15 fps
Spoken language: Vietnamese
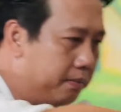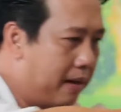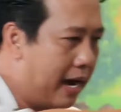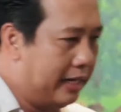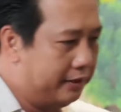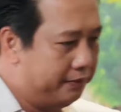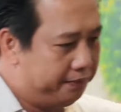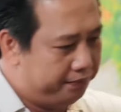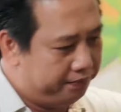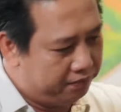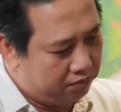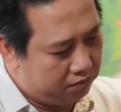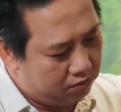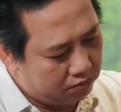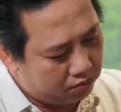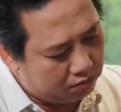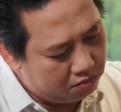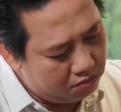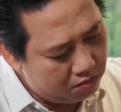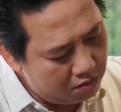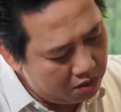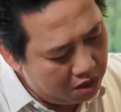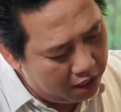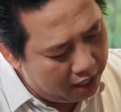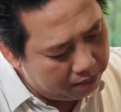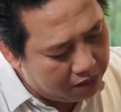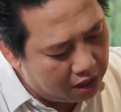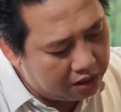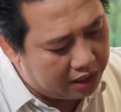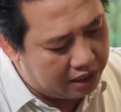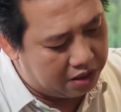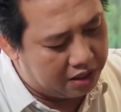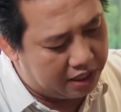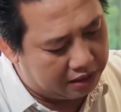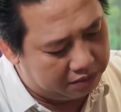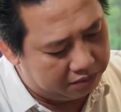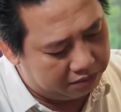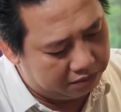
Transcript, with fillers: Mà anh Gì? Dạ em tức nghẹn nữa nè